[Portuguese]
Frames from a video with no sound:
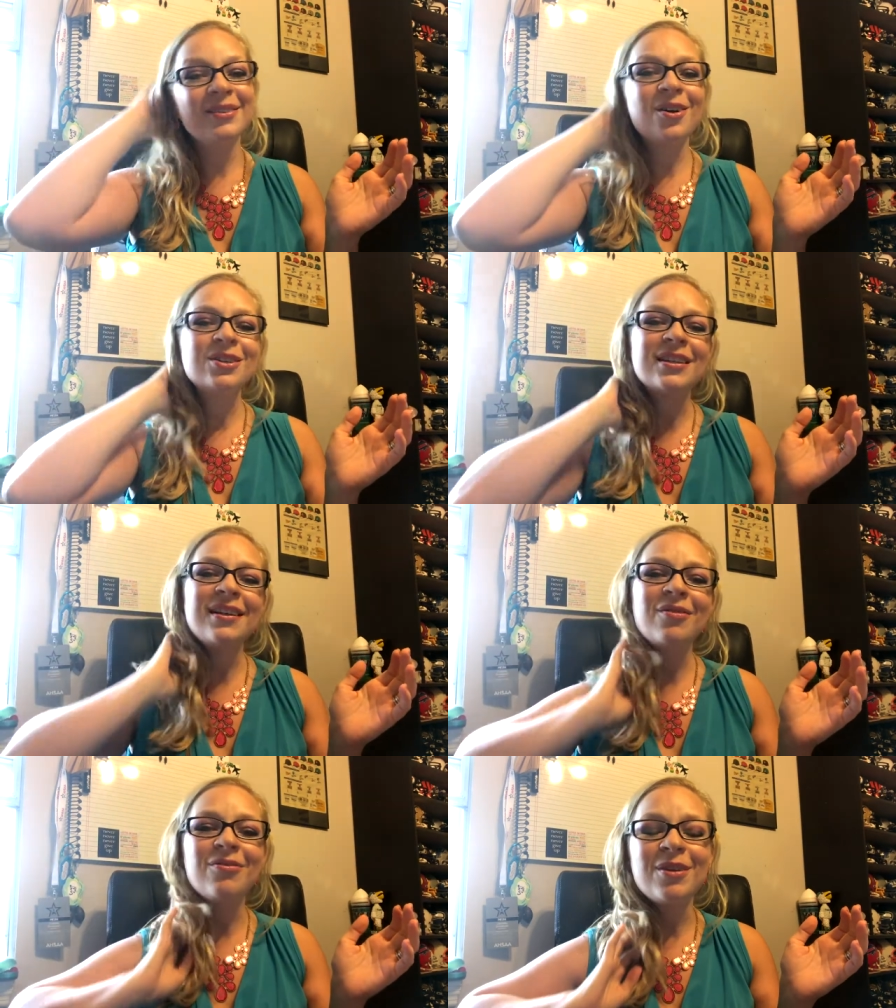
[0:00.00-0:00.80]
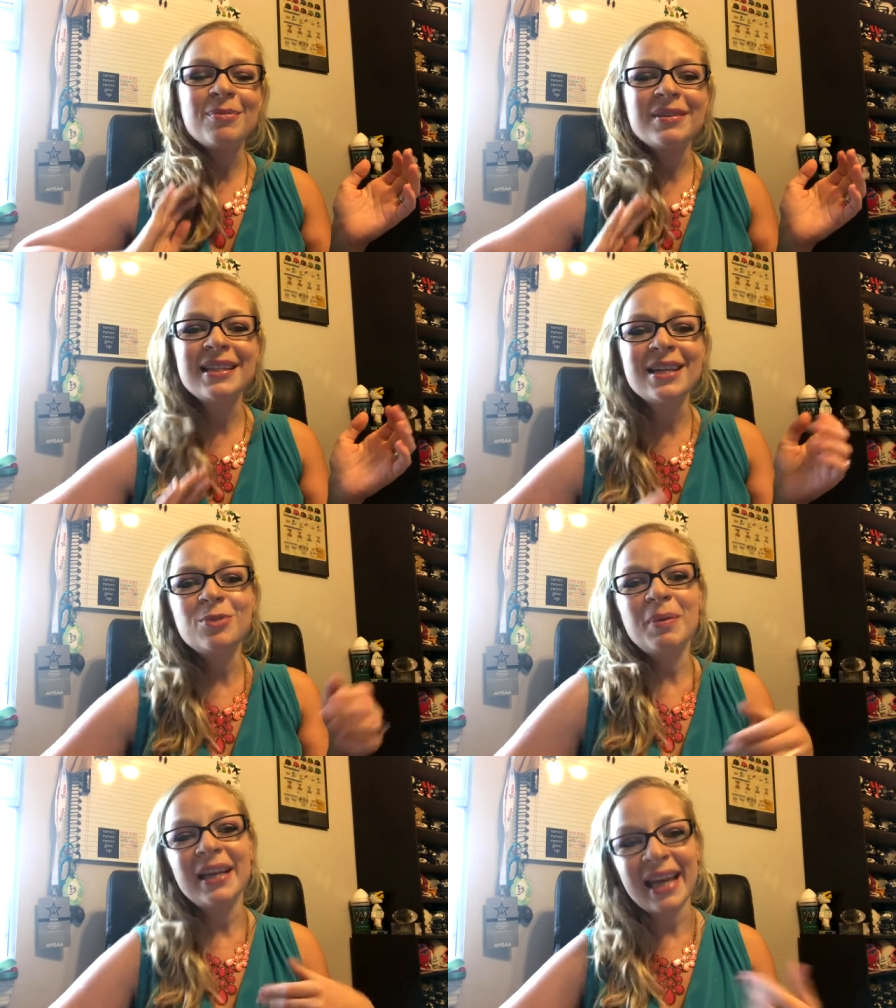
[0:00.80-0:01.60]
nossa, queria viver numa
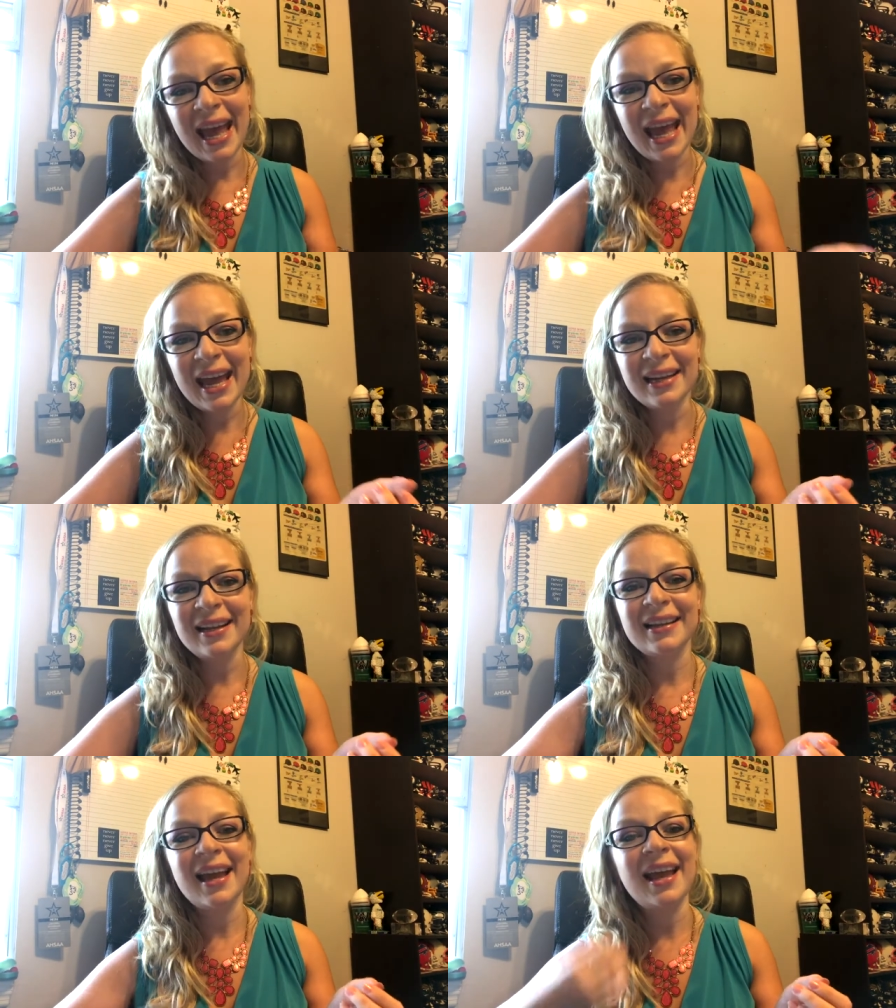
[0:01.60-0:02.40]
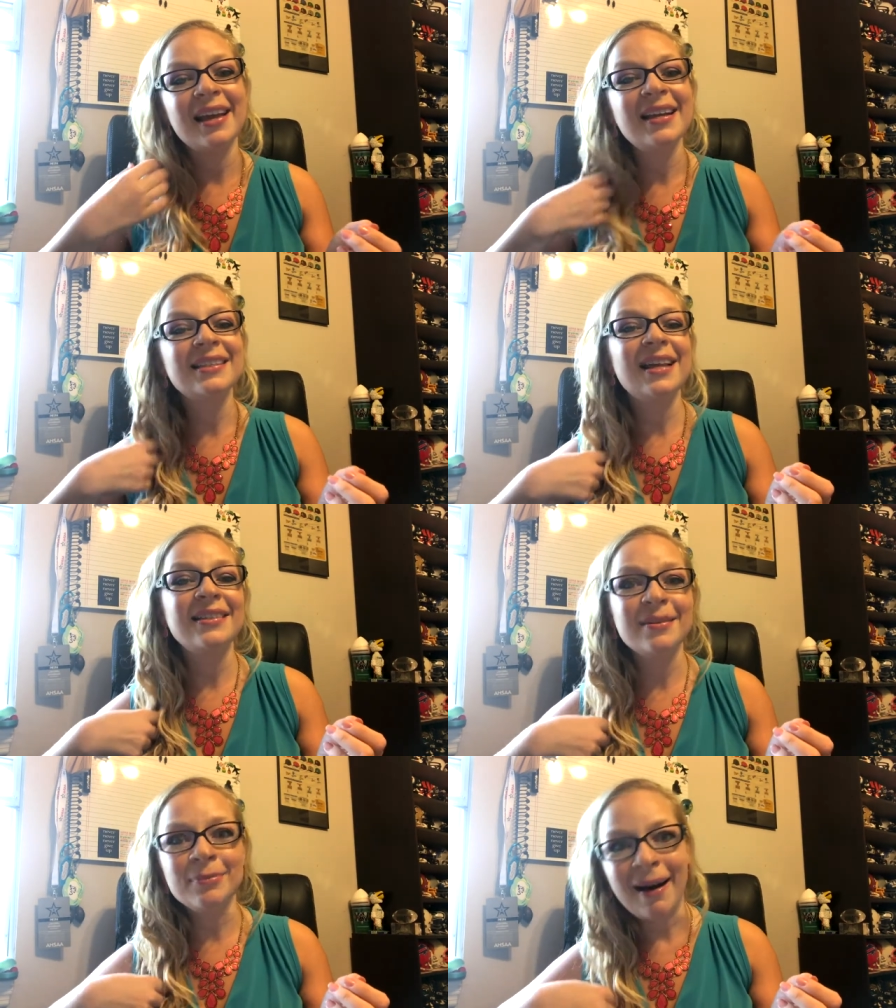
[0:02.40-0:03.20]
cidade pequena, né? Sair
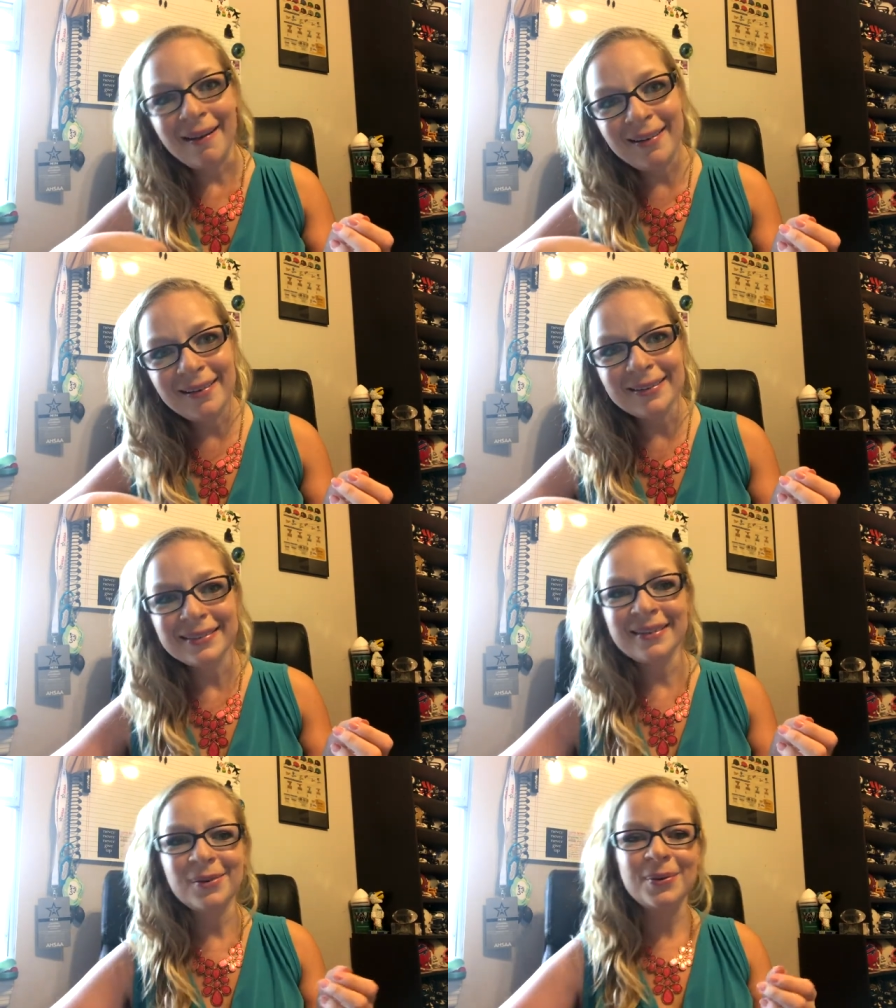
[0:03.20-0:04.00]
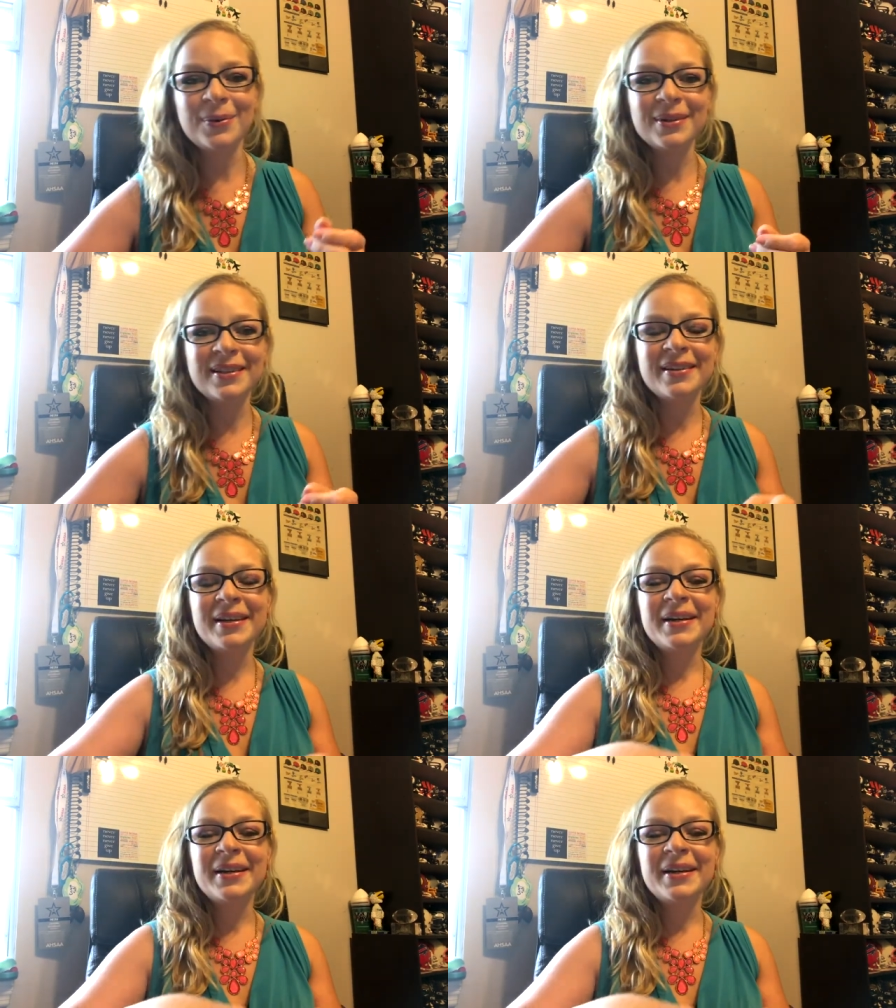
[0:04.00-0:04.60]
de São Paulo, aquela coisa.